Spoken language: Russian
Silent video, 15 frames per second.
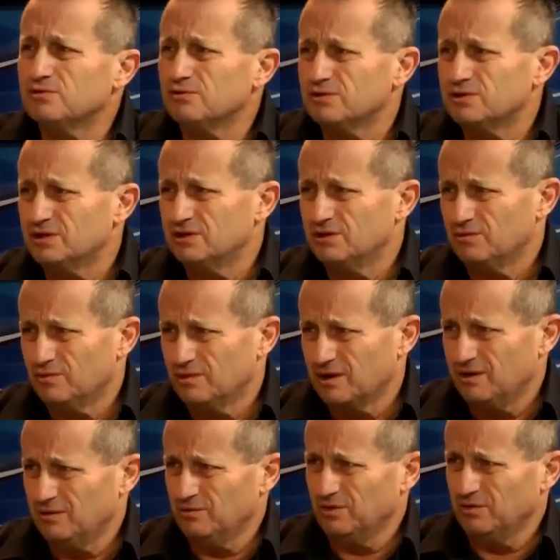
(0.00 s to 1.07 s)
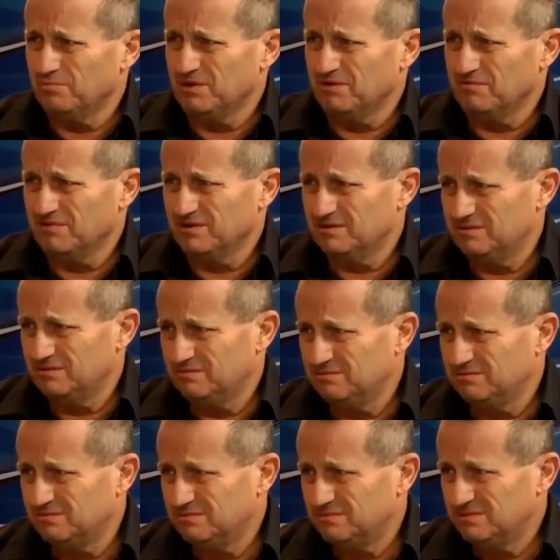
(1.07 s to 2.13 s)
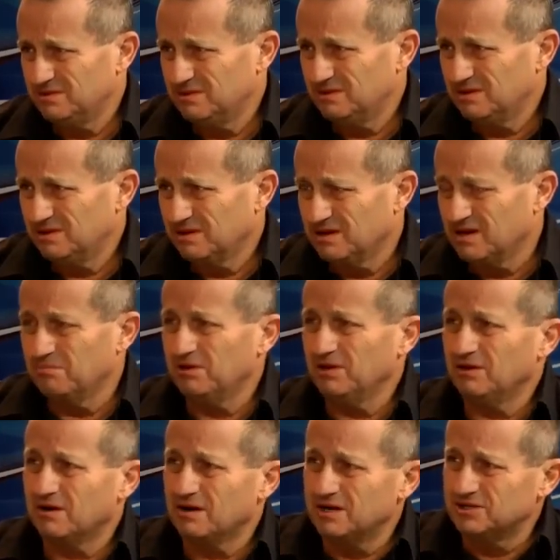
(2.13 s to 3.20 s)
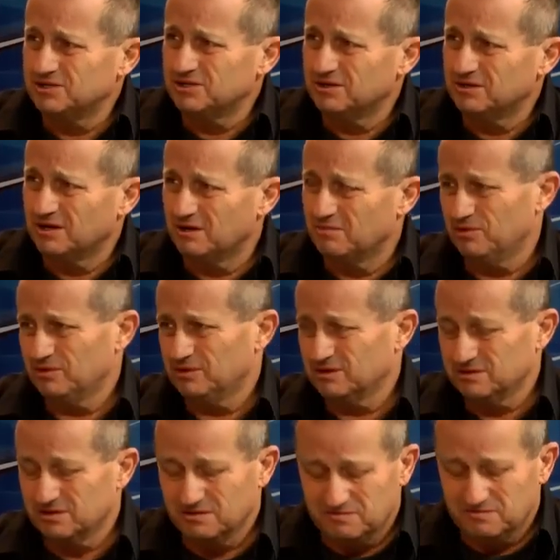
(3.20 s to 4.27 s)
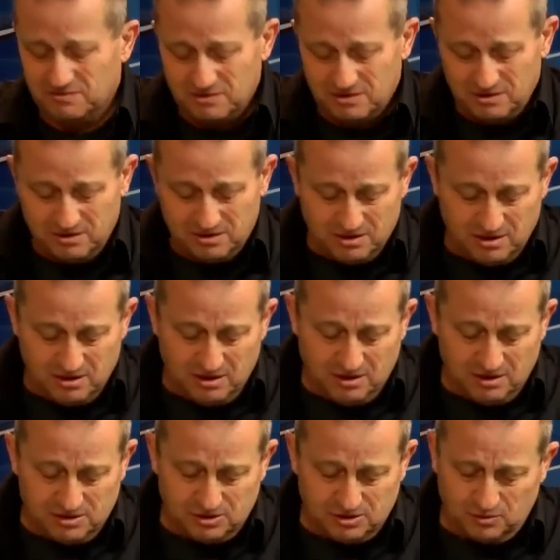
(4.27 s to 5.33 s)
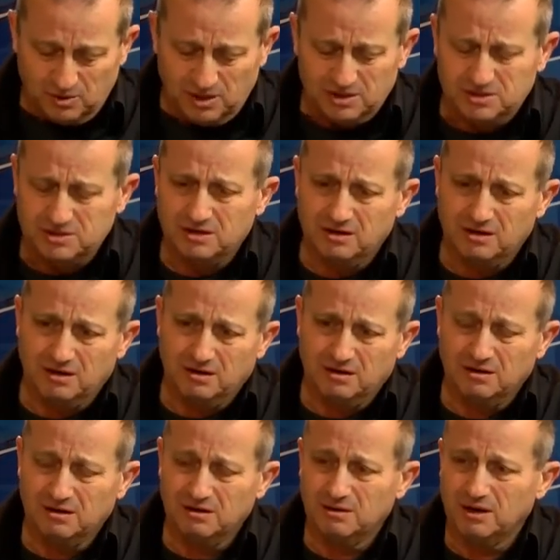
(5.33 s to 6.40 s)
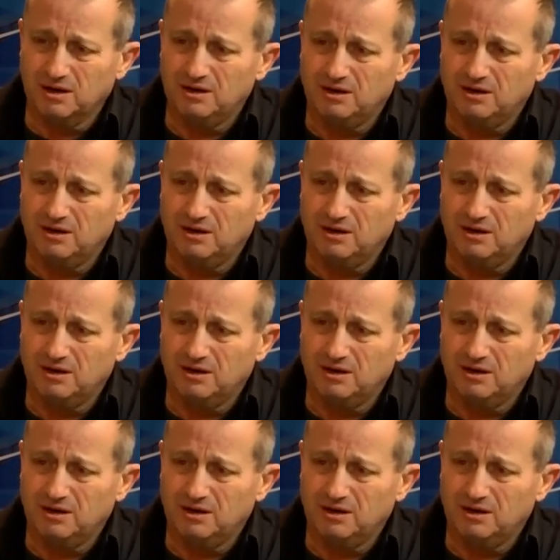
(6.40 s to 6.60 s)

тоже на Украину наплевать. Как было раньше, так будет и завтра. Ситуация, она... это она,